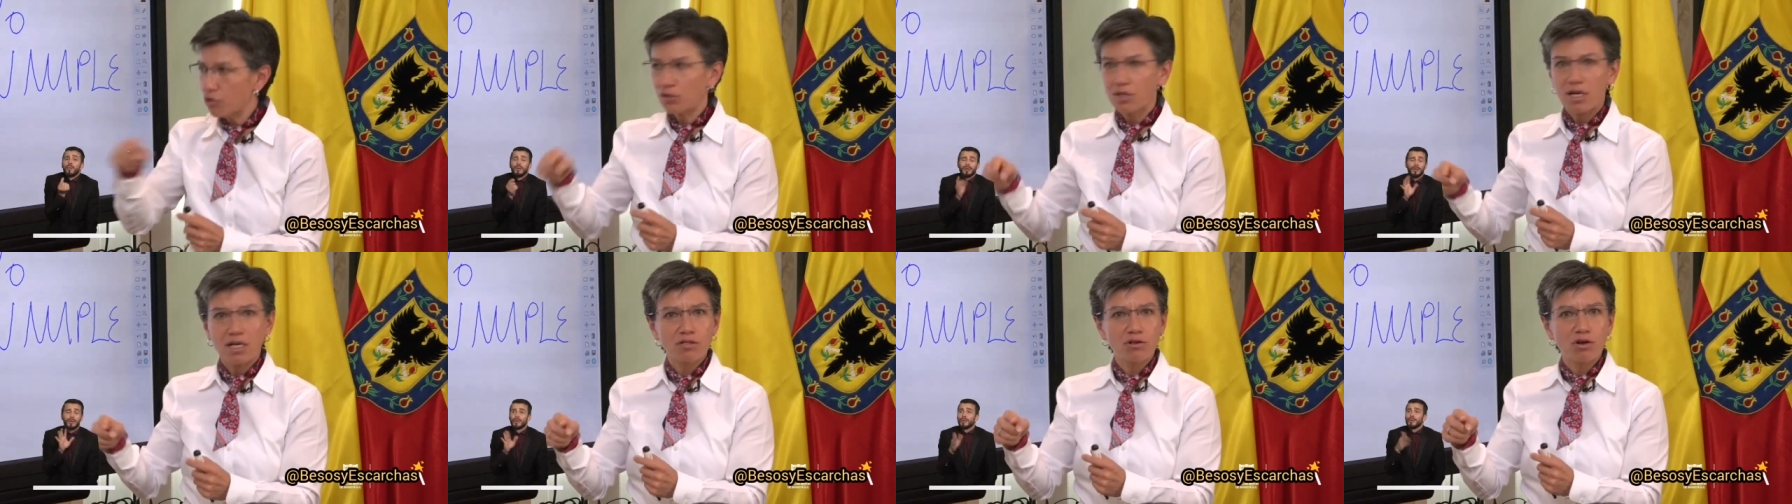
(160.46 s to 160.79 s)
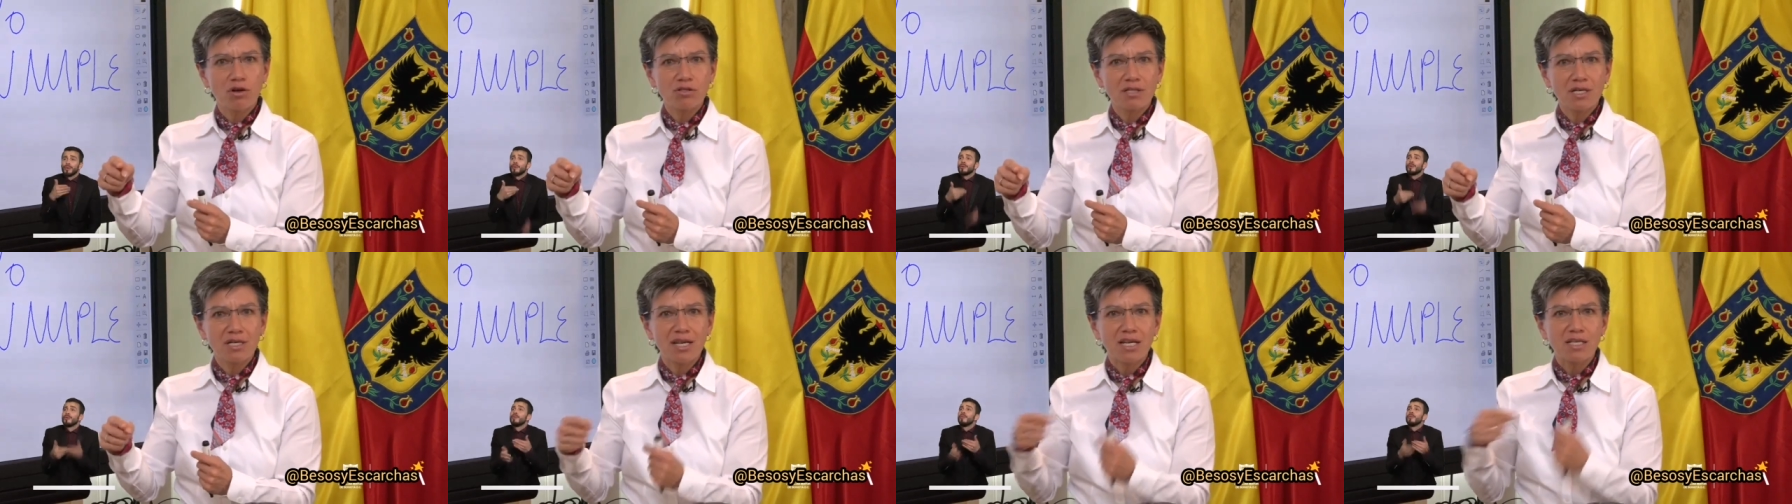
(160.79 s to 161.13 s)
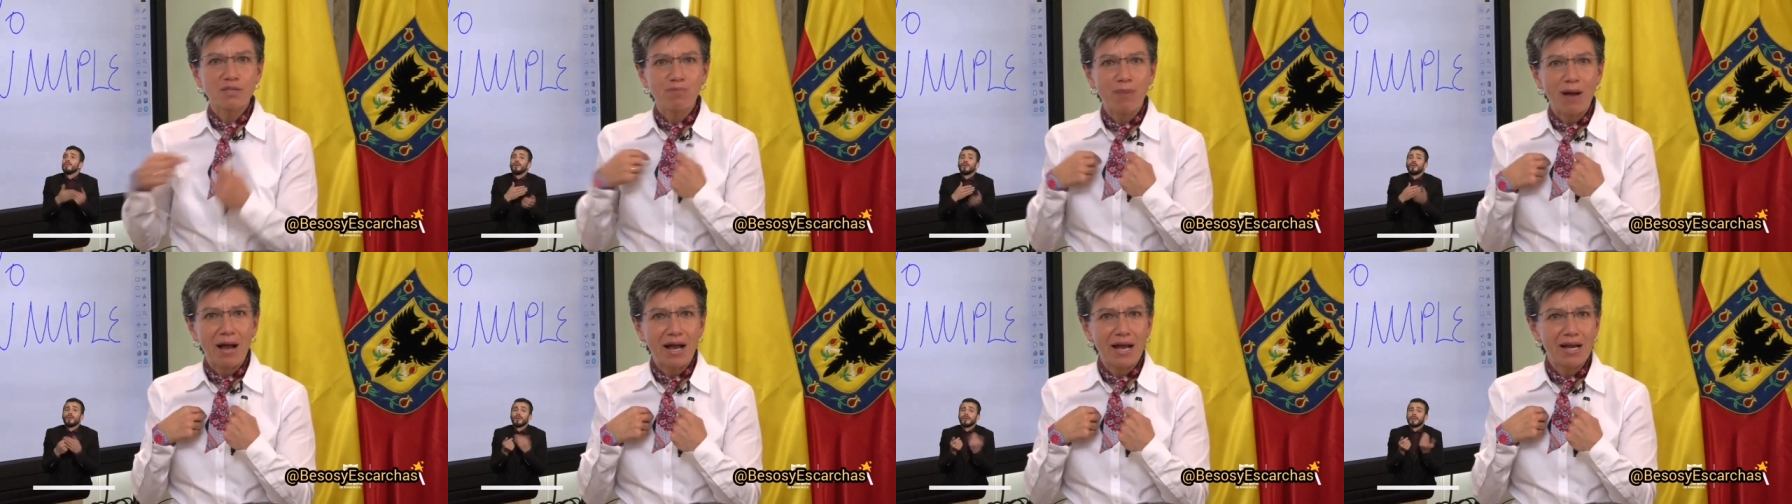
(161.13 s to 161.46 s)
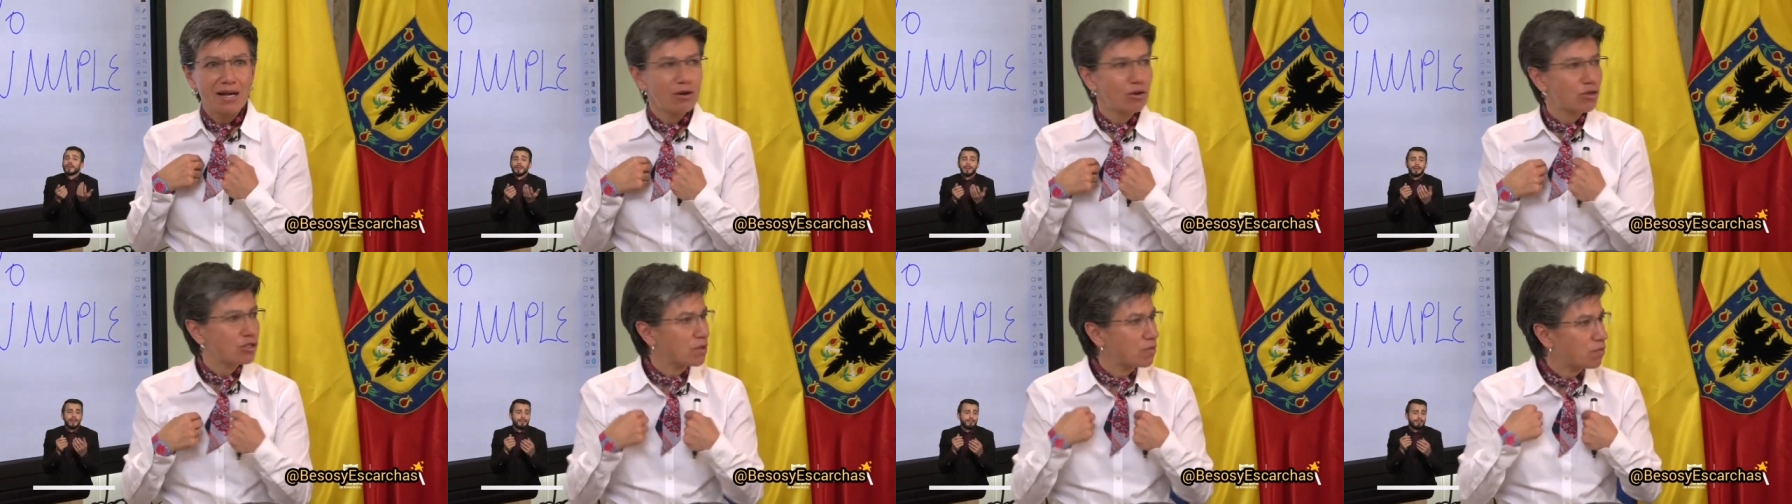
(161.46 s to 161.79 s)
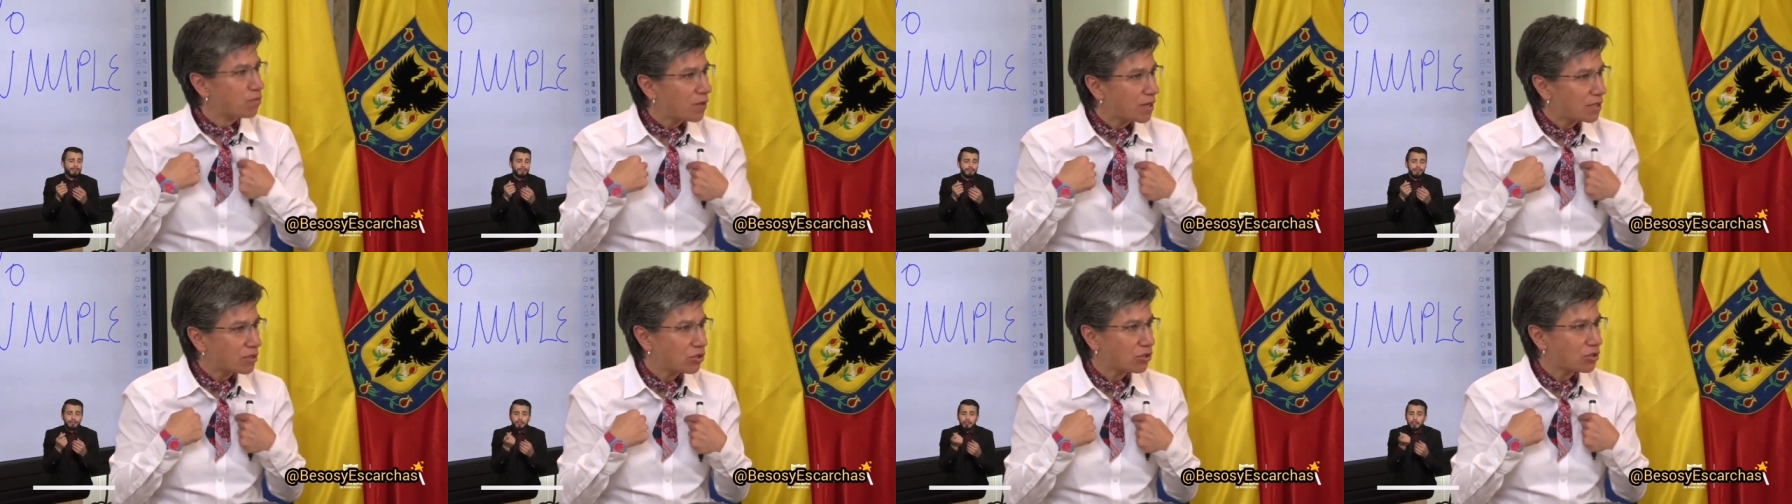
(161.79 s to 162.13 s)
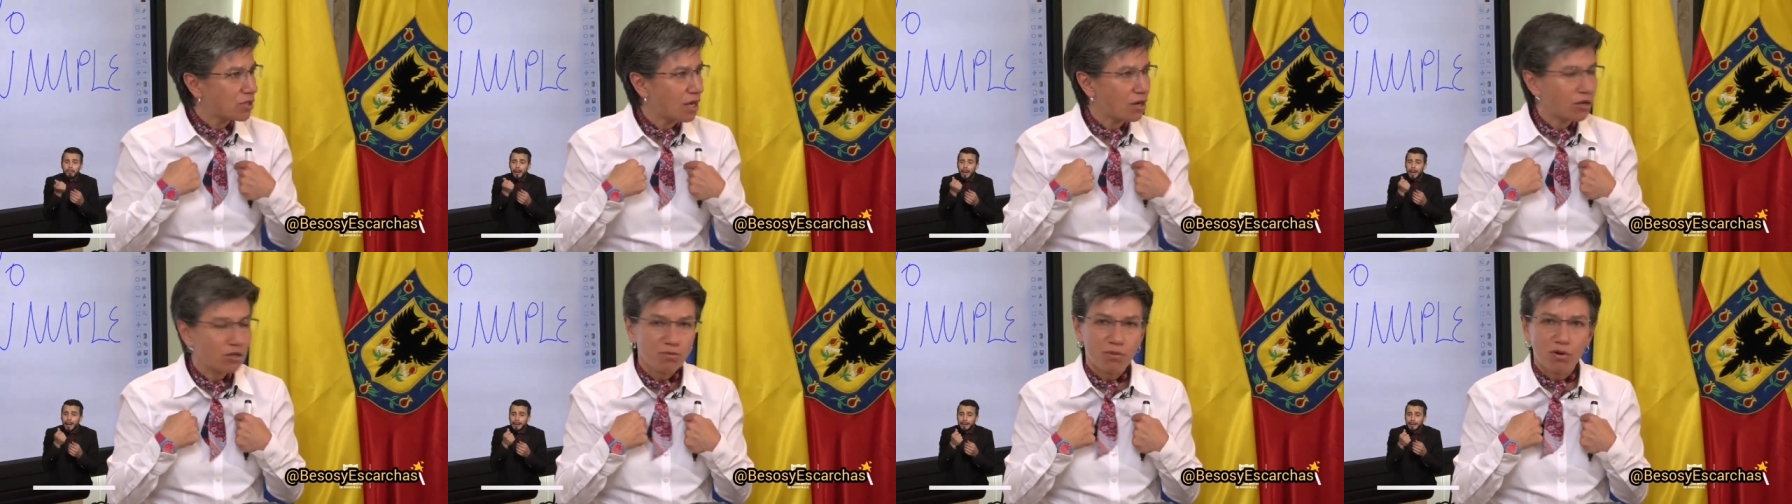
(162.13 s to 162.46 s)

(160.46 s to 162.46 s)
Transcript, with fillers: otras cosas las pagan los impuestos de los